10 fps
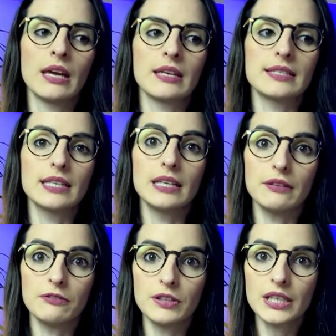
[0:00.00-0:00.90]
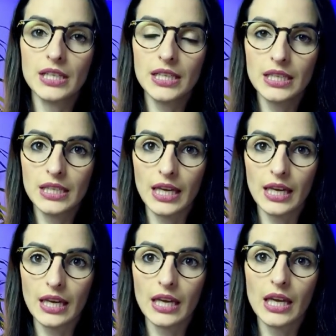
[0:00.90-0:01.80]
Significa
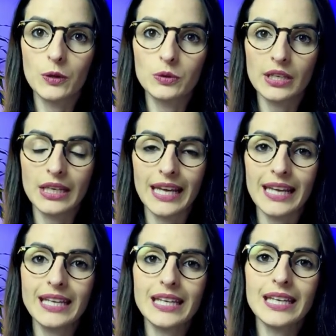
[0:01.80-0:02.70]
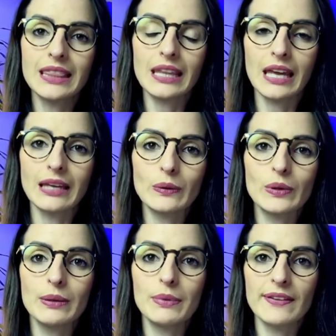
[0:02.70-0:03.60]
que eu terei e tenho
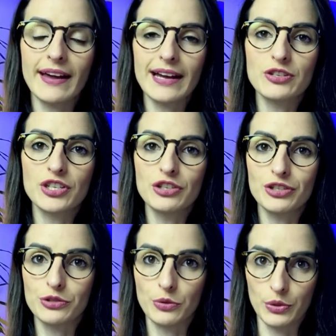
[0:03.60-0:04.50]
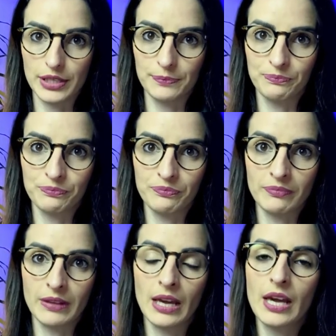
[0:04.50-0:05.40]
liberdade de escolha.
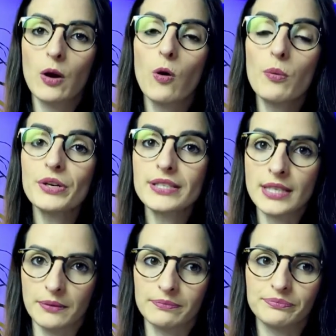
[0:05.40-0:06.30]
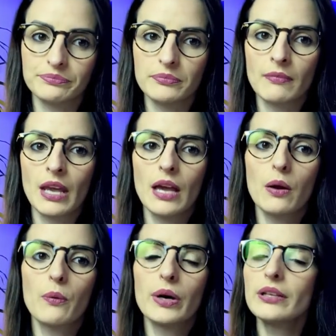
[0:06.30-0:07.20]
Como assim?
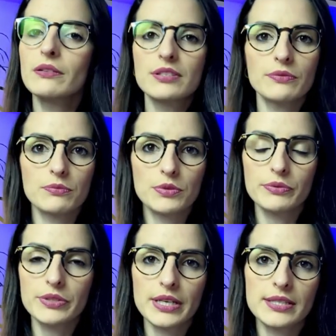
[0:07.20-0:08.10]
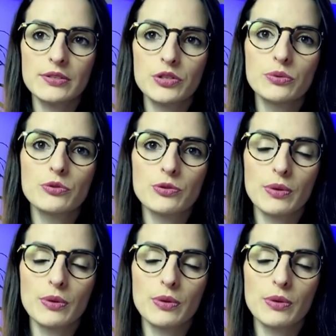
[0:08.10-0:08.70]
Quando, se, se você assistiu o último